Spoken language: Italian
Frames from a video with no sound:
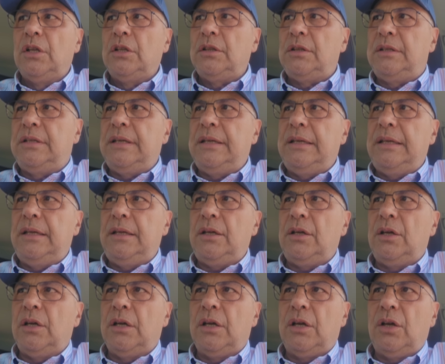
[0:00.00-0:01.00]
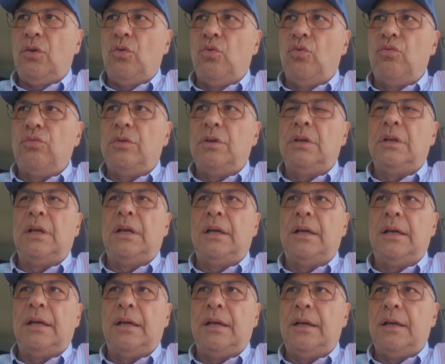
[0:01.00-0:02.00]
di eh, un,
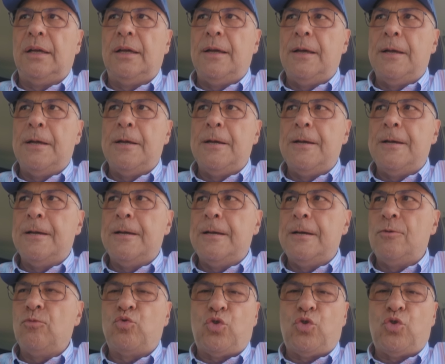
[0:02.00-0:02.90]
uh,